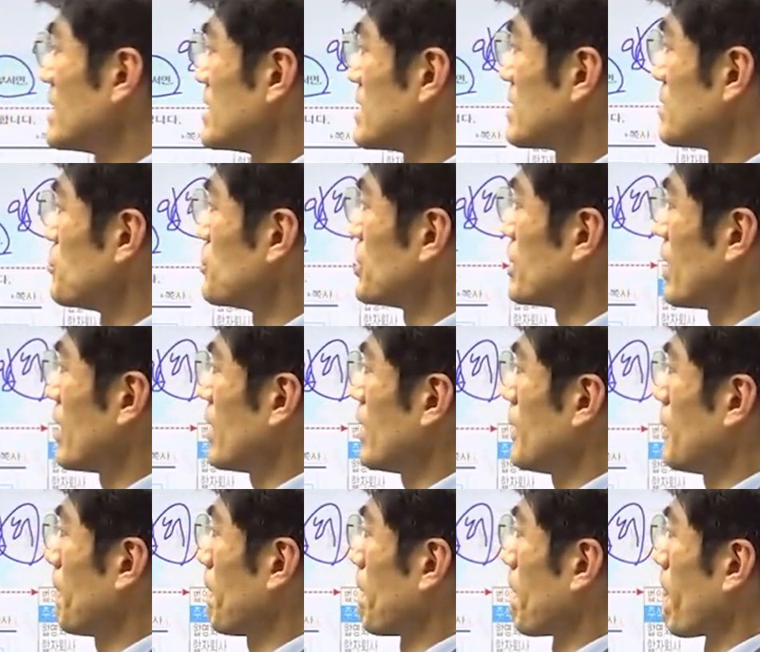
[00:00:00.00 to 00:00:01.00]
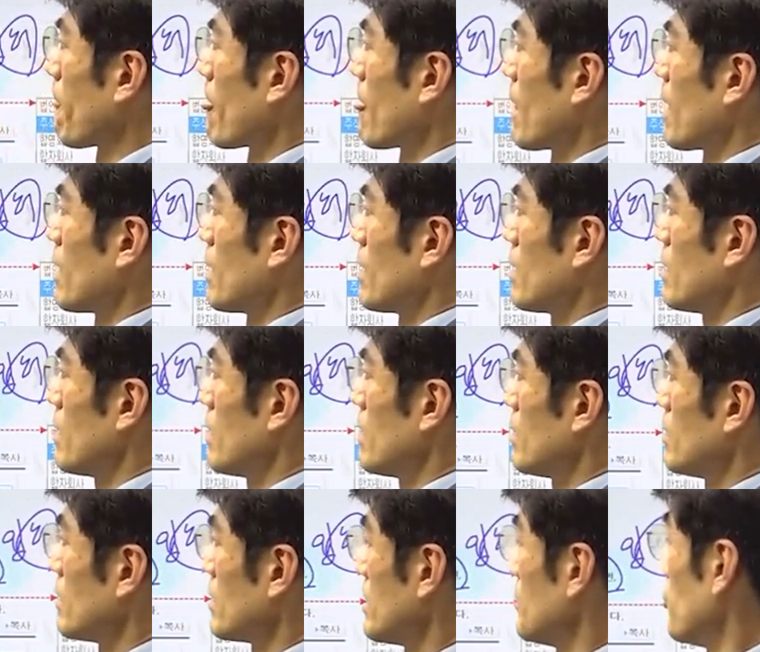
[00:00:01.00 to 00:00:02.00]
있습니다. 어,
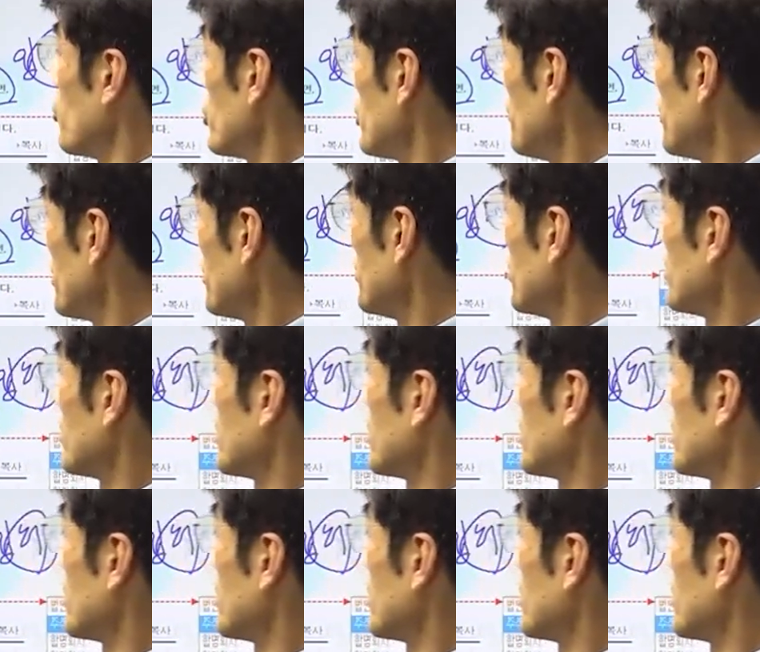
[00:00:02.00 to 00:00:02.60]
여기 보시면 여러